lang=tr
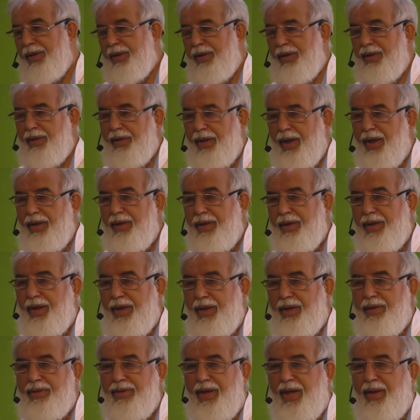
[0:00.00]
Yani
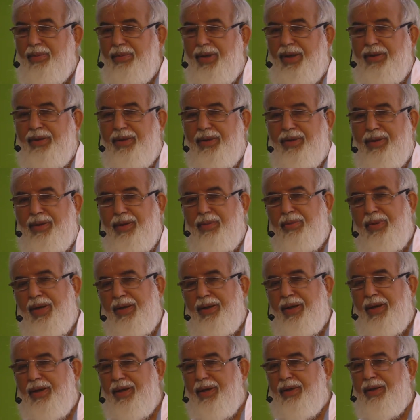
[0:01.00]
Karaca Ahmet kime
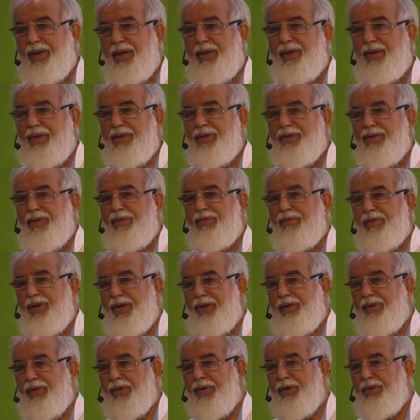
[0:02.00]
ne kadar izin
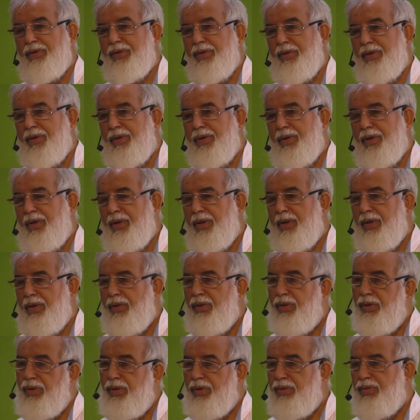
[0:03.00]
veriyor?
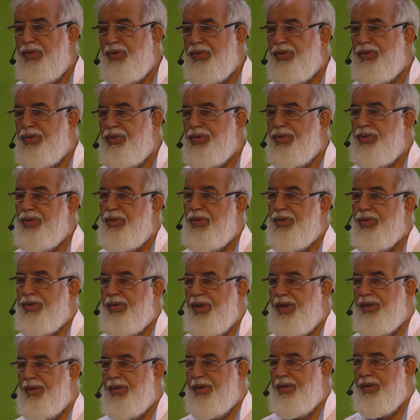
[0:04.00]
Ölümü
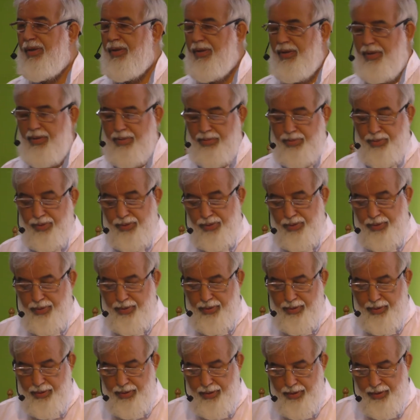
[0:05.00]
düşünürsek e, bunu
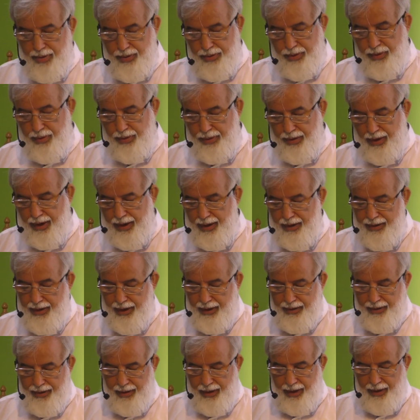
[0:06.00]
çok daha
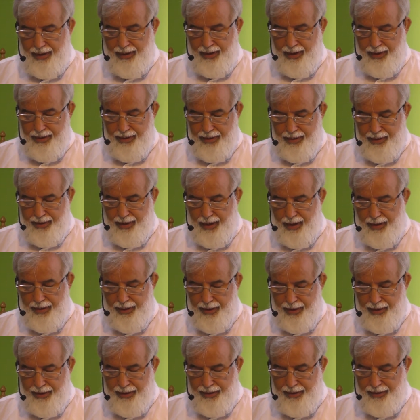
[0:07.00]
net anlaşır,
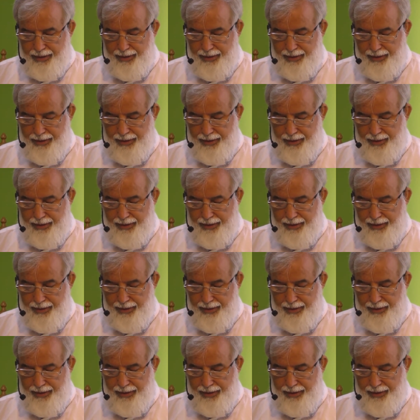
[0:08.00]
anlarız.